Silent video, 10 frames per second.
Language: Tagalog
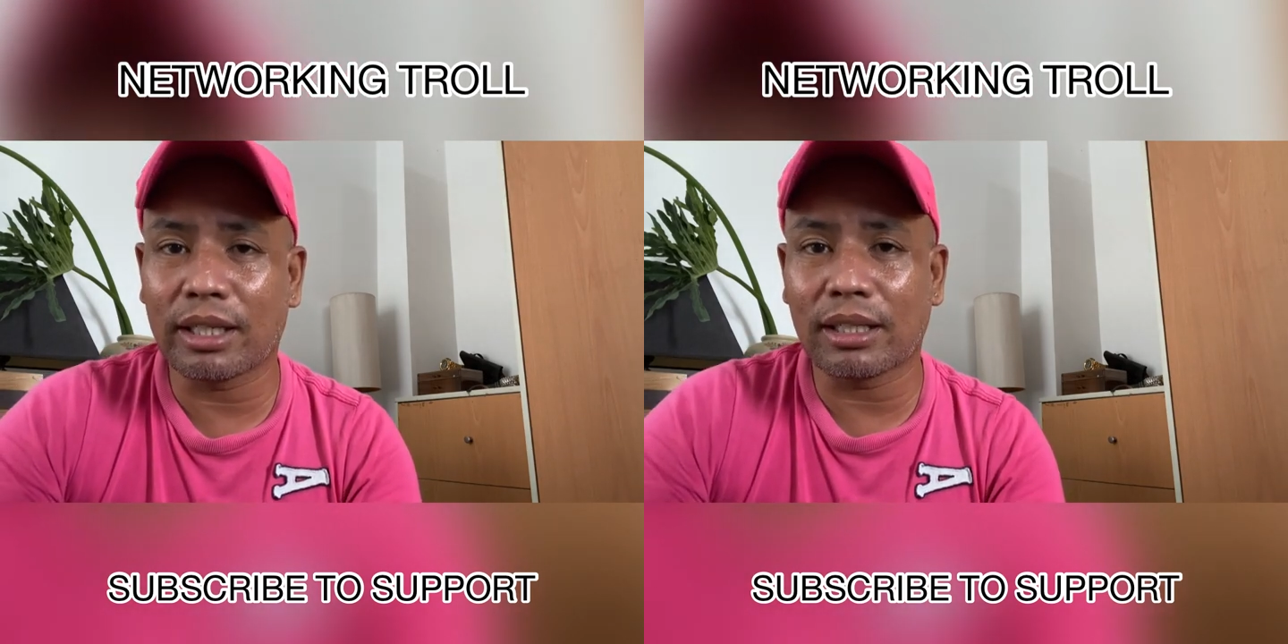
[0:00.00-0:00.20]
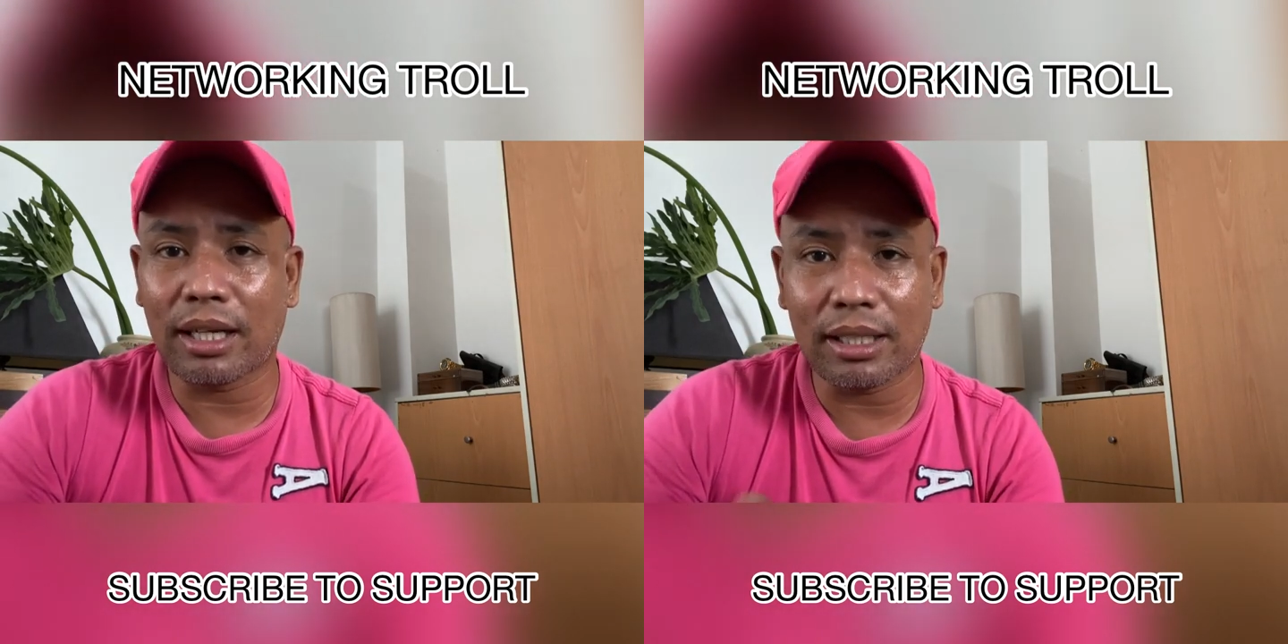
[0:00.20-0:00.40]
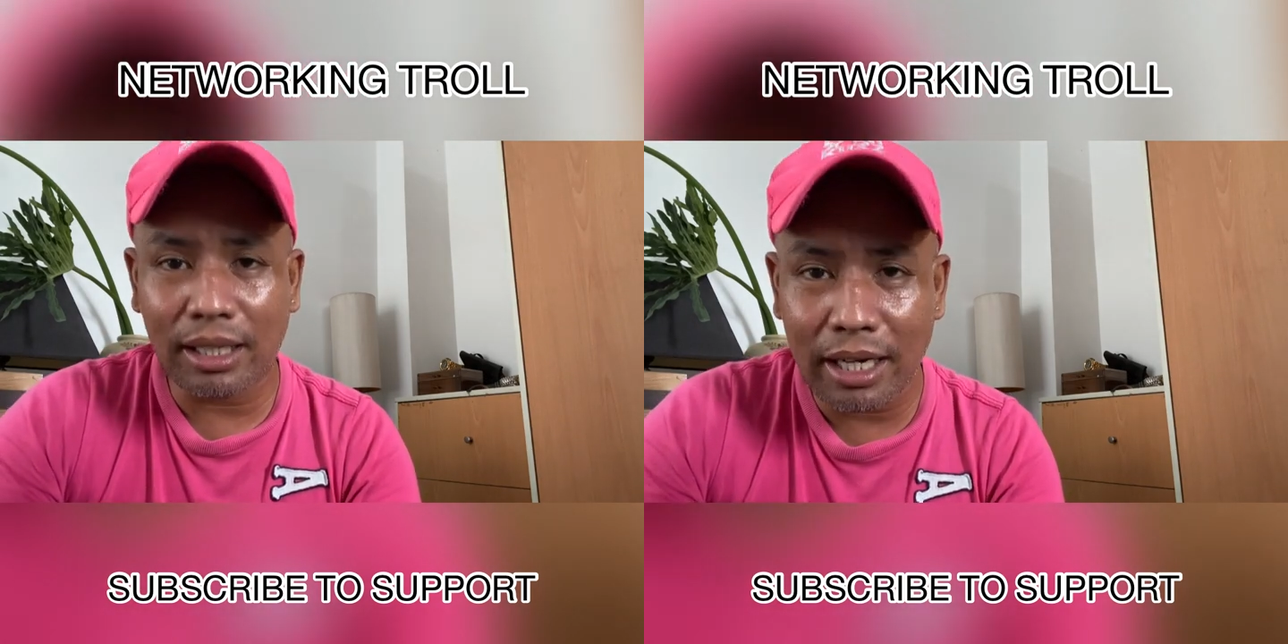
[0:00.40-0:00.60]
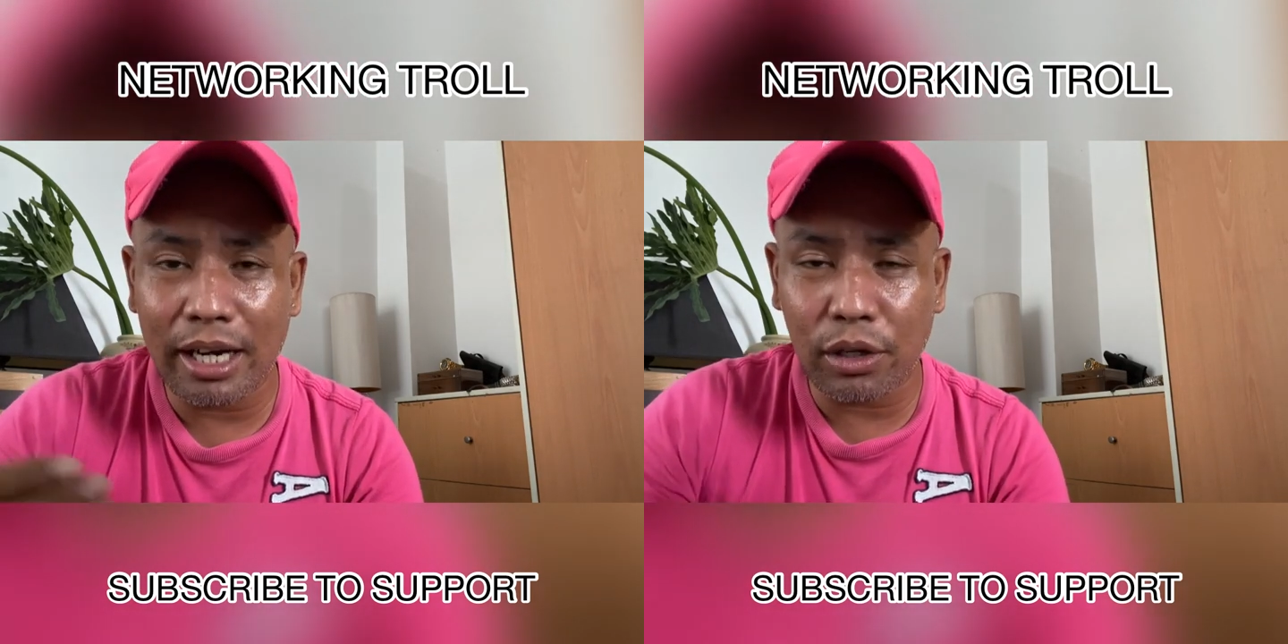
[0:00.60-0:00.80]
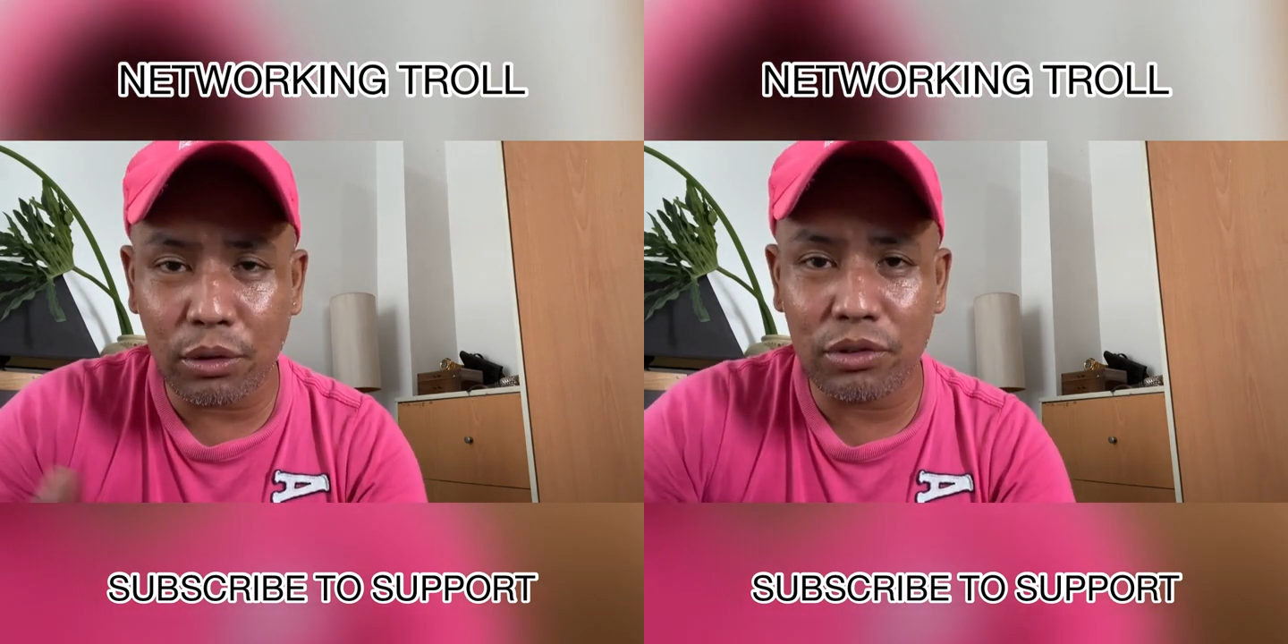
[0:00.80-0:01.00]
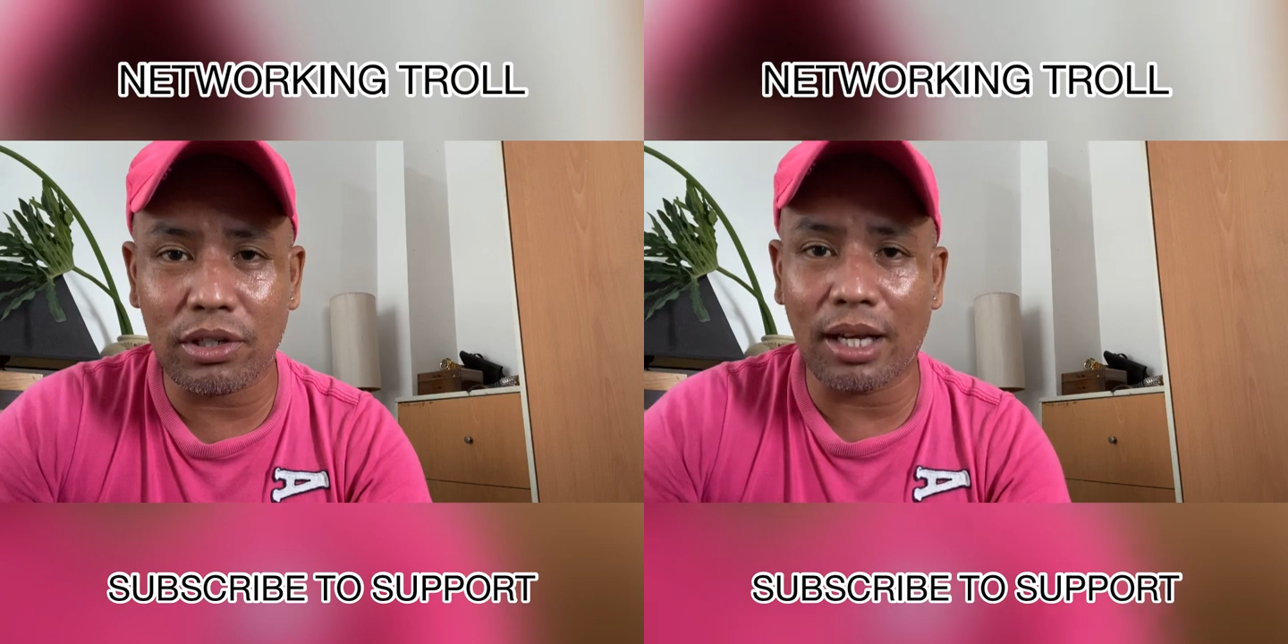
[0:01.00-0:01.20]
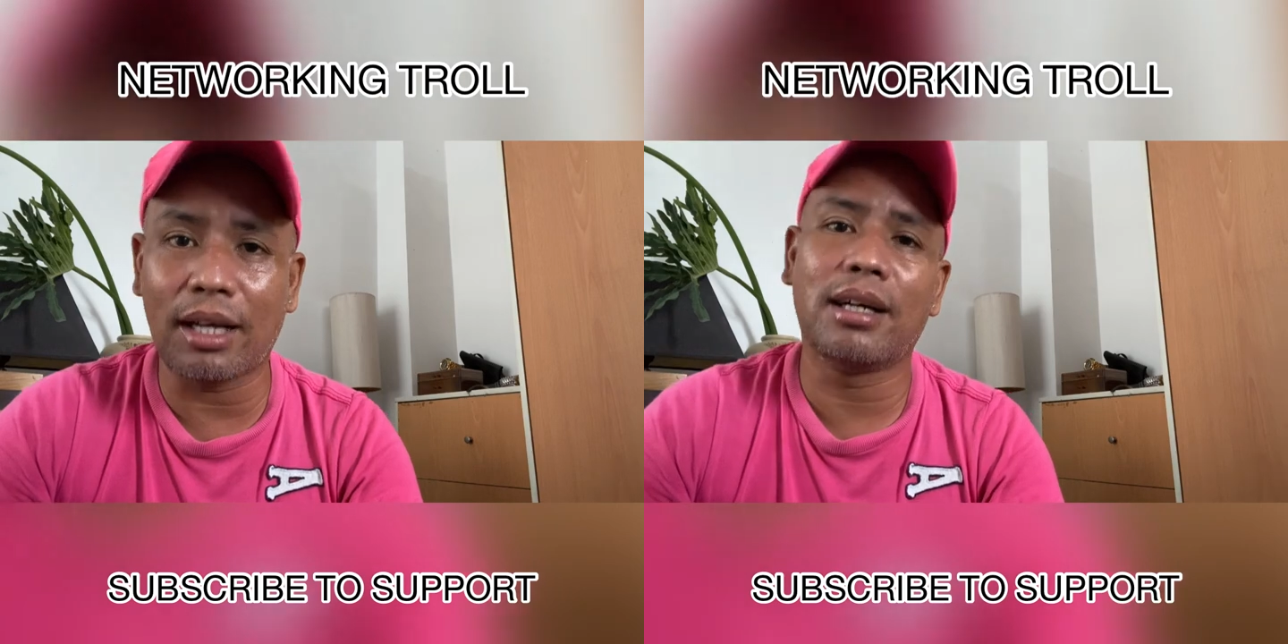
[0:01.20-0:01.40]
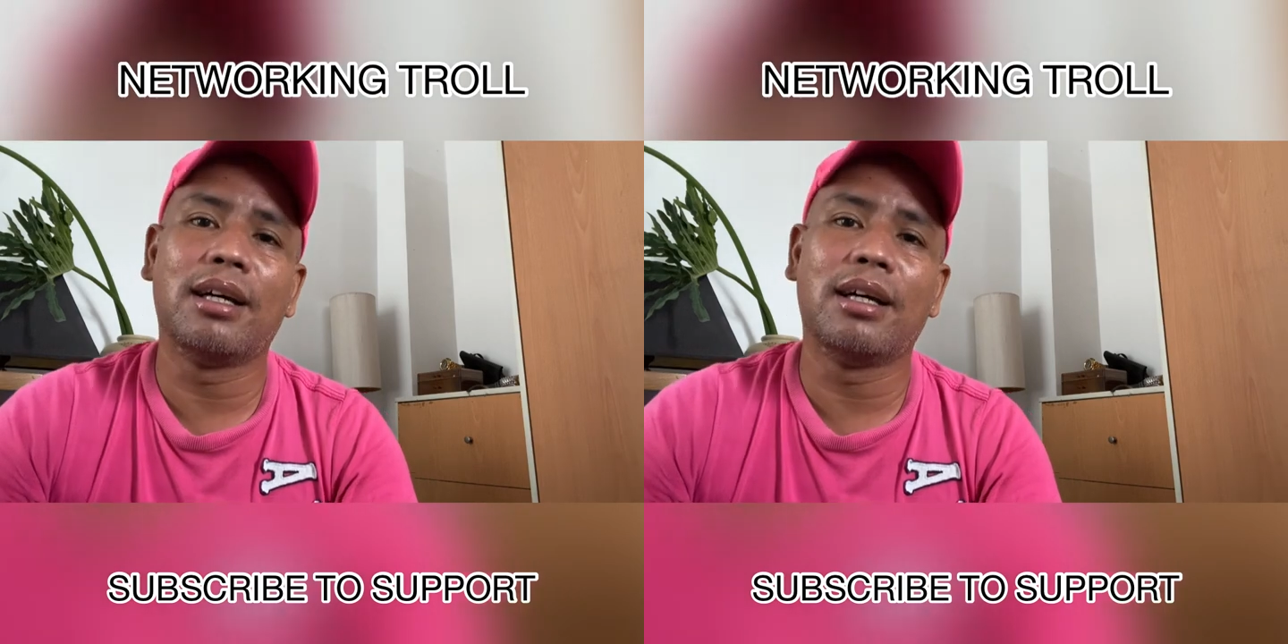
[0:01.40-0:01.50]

na nagre-recruit sila